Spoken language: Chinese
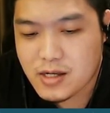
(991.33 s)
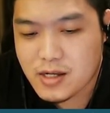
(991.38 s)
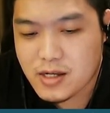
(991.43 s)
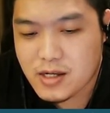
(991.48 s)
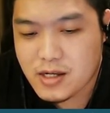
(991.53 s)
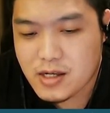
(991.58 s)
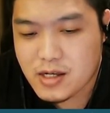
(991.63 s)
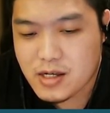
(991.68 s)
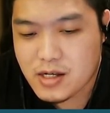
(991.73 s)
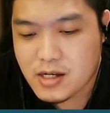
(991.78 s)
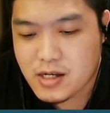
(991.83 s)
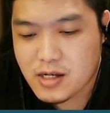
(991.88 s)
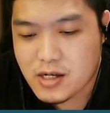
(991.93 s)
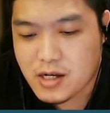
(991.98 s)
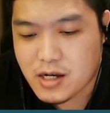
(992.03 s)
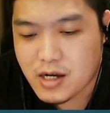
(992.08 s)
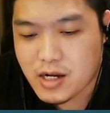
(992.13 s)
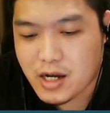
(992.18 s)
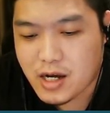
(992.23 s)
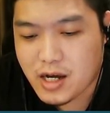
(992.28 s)
的。
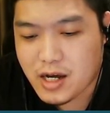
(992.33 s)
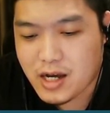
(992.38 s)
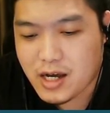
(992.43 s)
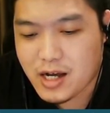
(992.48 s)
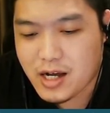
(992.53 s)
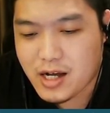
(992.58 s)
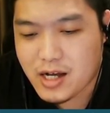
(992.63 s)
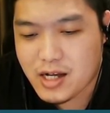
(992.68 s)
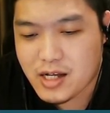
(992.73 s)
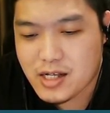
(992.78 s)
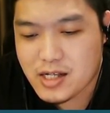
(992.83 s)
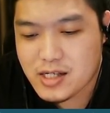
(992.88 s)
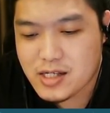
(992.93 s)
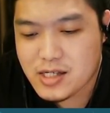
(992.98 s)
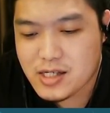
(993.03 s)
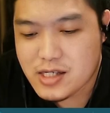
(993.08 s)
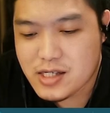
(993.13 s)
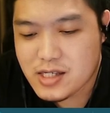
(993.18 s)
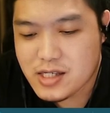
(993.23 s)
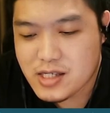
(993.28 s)
好啦，
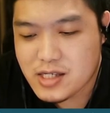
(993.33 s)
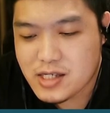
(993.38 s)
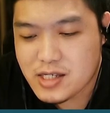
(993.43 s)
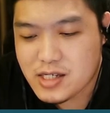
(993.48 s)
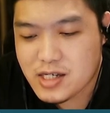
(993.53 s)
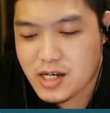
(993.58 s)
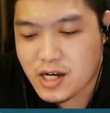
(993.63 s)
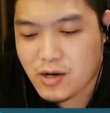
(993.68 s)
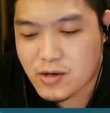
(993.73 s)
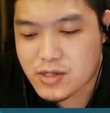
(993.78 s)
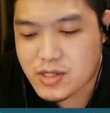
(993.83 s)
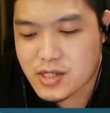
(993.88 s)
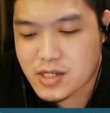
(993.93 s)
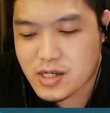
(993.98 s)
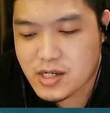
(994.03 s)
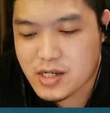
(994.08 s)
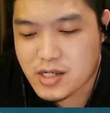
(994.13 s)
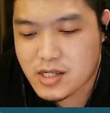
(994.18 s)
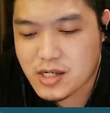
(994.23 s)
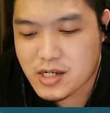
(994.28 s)
角
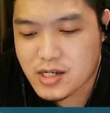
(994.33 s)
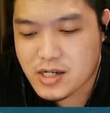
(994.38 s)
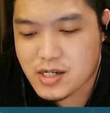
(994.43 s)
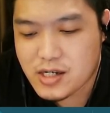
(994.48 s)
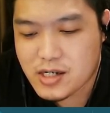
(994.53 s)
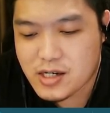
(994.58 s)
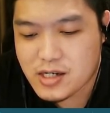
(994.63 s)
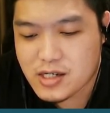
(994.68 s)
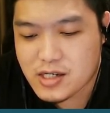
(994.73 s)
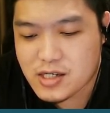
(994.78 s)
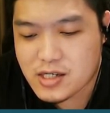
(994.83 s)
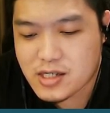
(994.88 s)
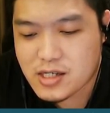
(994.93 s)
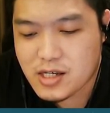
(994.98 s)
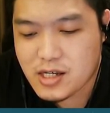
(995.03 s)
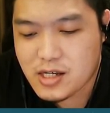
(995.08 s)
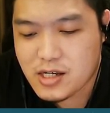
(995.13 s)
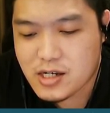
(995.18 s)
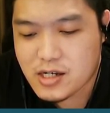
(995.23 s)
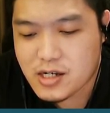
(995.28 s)
色的
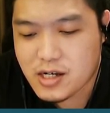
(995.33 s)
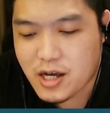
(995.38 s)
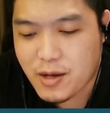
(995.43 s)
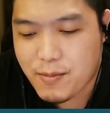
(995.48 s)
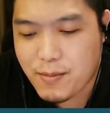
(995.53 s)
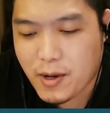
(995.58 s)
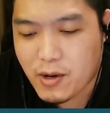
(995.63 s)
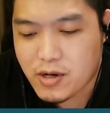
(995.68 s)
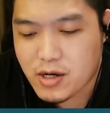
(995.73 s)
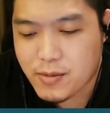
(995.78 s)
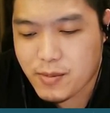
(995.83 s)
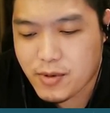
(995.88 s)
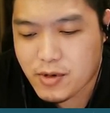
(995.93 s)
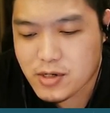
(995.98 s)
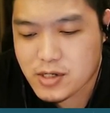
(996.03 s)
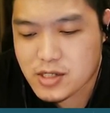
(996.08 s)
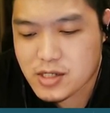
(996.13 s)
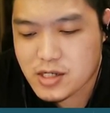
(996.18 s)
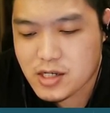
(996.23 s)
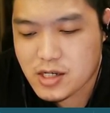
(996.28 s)
skin， 呃，宝可梦
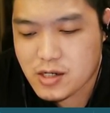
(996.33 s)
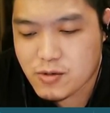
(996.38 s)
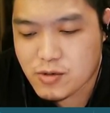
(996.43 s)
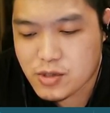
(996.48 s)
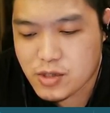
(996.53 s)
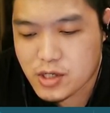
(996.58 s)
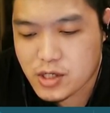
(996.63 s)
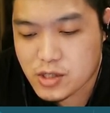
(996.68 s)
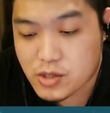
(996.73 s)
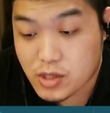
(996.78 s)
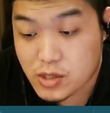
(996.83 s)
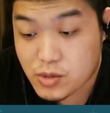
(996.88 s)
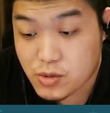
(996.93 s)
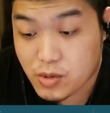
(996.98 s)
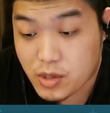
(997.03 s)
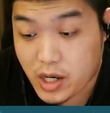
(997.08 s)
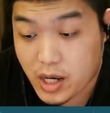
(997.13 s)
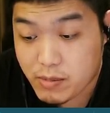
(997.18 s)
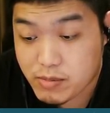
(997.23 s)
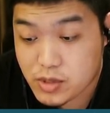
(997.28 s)
的 skin， 我觉得也算做
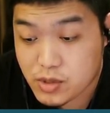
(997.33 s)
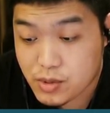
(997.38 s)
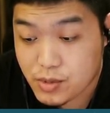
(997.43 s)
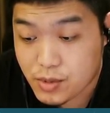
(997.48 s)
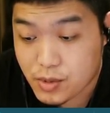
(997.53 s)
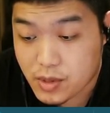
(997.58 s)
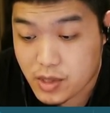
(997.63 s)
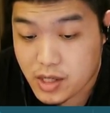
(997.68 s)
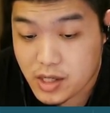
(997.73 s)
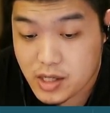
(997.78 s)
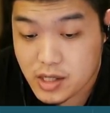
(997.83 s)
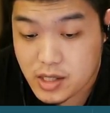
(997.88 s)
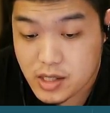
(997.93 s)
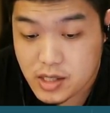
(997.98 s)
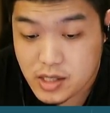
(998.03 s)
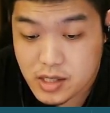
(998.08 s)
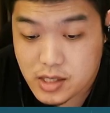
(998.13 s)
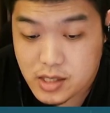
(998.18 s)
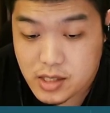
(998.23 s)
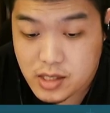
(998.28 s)
的还不错。
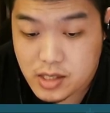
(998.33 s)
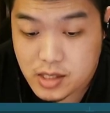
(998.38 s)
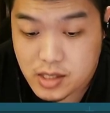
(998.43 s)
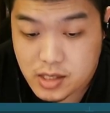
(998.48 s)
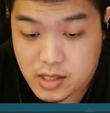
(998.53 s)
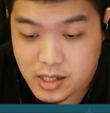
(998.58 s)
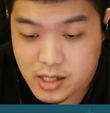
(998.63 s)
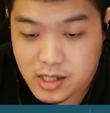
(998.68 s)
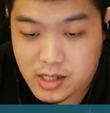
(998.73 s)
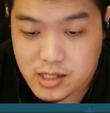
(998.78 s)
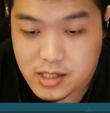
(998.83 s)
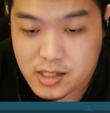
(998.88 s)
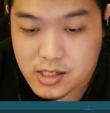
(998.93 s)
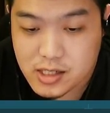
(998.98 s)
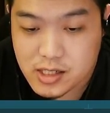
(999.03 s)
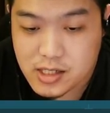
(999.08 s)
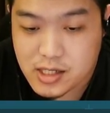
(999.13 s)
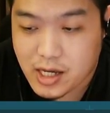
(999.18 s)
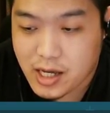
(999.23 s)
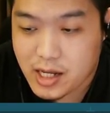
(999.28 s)

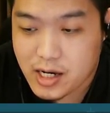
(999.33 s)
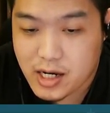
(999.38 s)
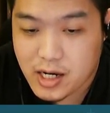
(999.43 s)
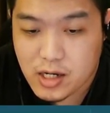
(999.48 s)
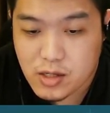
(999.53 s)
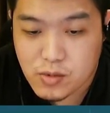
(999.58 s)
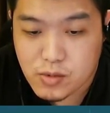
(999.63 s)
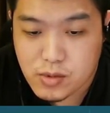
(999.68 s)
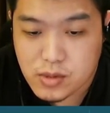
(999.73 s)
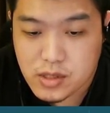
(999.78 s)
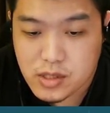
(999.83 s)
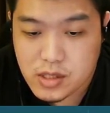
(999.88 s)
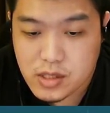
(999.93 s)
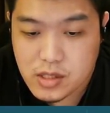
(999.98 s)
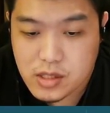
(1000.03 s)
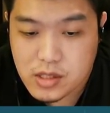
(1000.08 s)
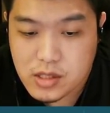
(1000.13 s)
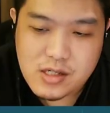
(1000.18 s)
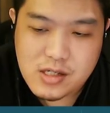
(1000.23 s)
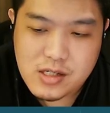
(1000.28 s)
沙奈朵的，
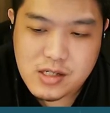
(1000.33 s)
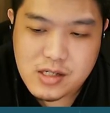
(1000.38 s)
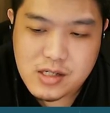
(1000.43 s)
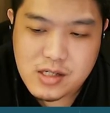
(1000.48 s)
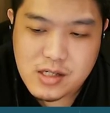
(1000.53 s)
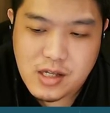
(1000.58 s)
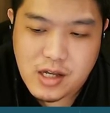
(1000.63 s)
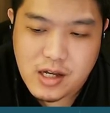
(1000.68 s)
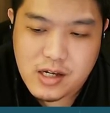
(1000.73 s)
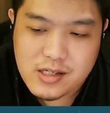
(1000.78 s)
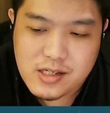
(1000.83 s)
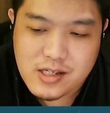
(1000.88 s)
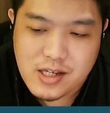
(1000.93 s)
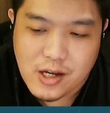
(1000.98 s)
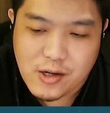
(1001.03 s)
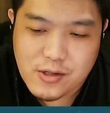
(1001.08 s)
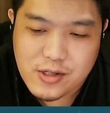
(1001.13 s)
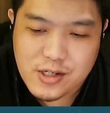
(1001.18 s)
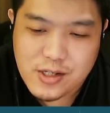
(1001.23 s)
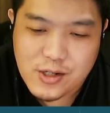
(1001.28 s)
呃，
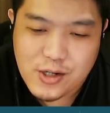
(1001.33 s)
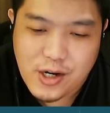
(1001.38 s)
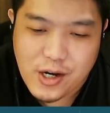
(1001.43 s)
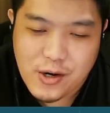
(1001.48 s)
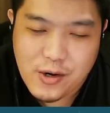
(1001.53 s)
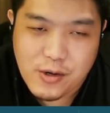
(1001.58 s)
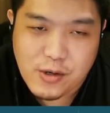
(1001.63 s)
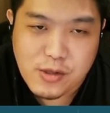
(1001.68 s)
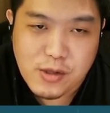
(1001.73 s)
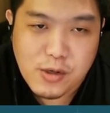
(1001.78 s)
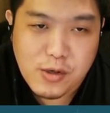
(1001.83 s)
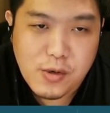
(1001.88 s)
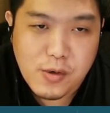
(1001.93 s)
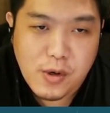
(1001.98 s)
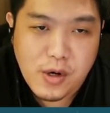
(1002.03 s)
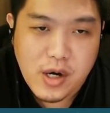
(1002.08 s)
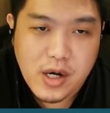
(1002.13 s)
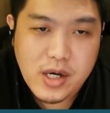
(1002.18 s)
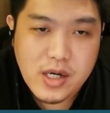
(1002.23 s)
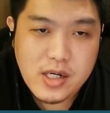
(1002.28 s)
造型就还会有动
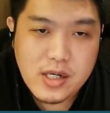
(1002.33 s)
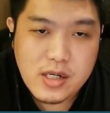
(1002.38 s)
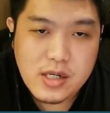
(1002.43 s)
画。